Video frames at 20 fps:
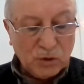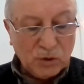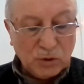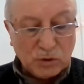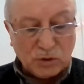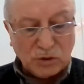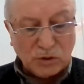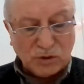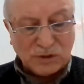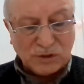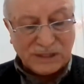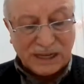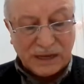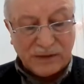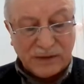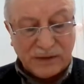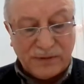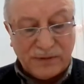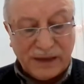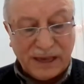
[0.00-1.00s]
Üçüncü
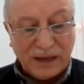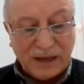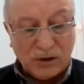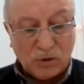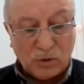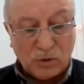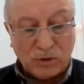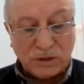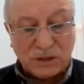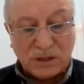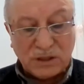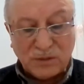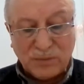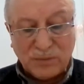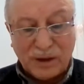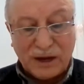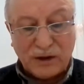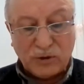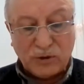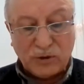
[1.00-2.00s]
sayfa o iki
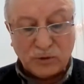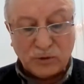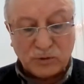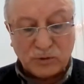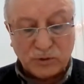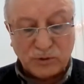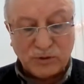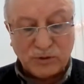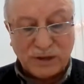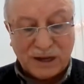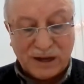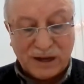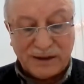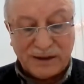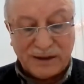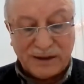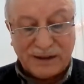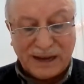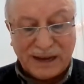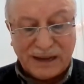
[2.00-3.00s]
mahlukun
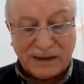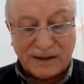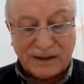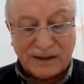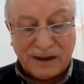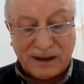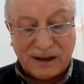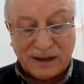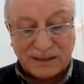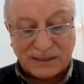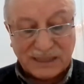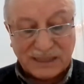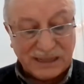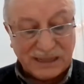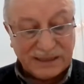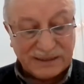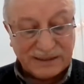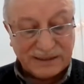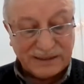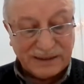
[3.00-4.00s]
ayrı ayrı
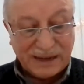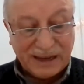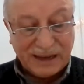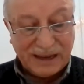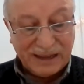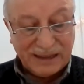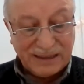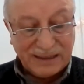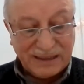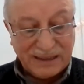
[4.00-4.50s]
azalarına